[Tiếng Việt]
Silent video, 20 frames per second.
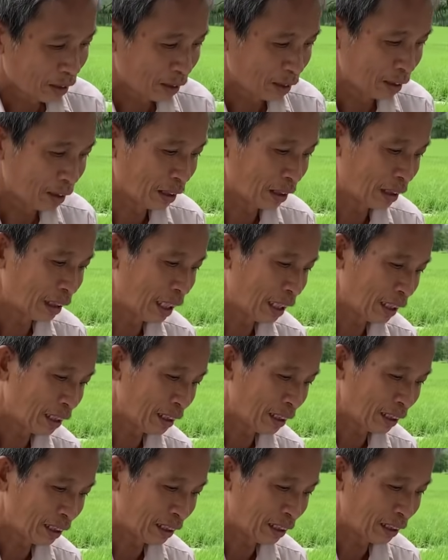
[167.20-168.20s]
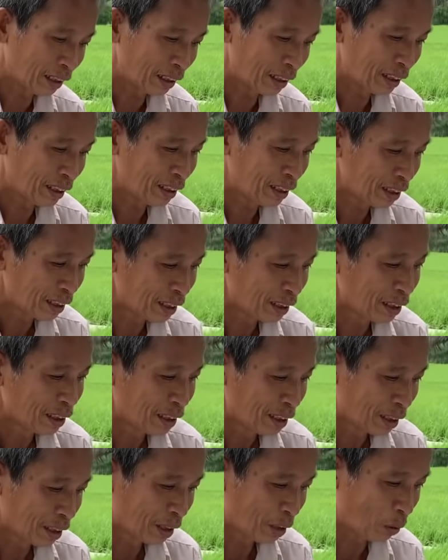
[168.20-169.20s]
thì đây thì
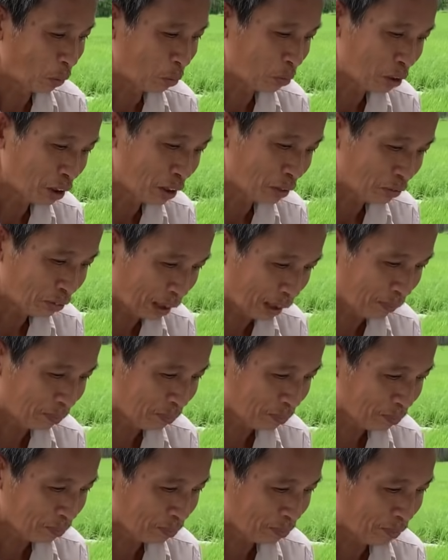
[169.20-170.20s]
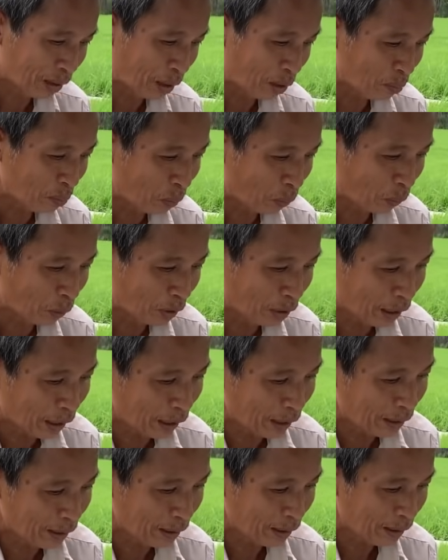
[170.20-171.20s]
cũng xin phép mạo muội
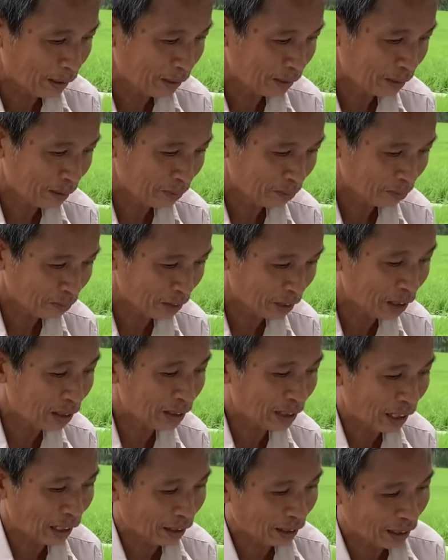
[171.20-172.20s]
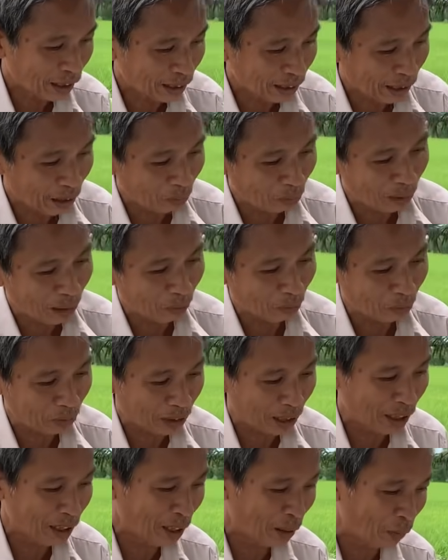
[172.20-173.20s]
để à, kính dân lên cộng đồng
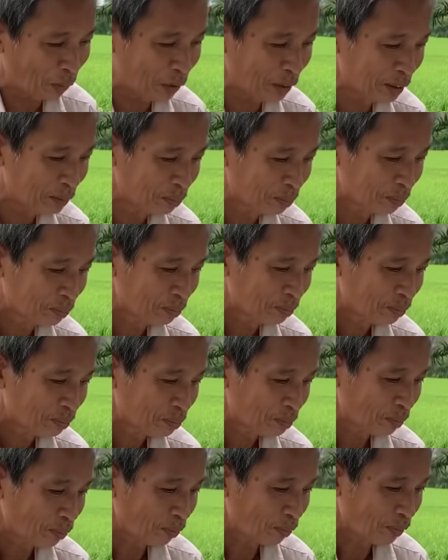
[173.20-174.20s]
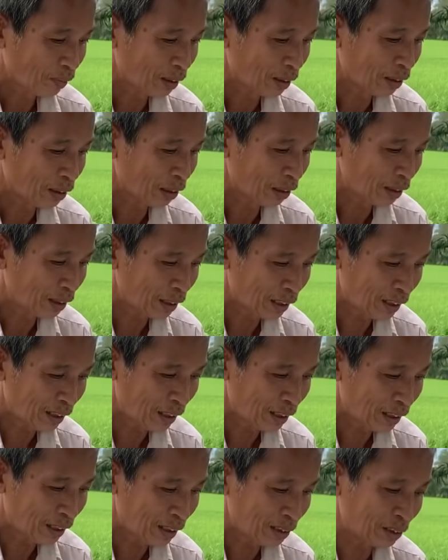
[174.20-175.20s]
xã hội những cái
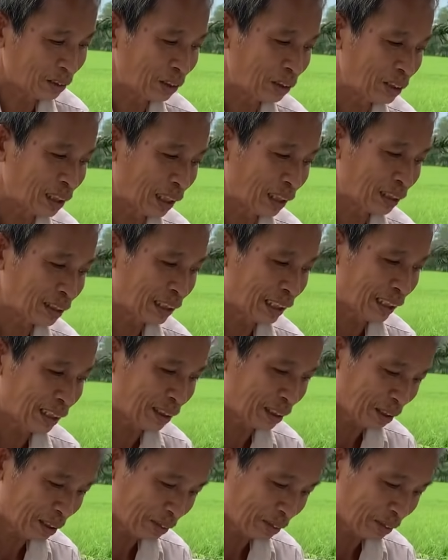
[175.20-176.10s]
à, sự nhận xét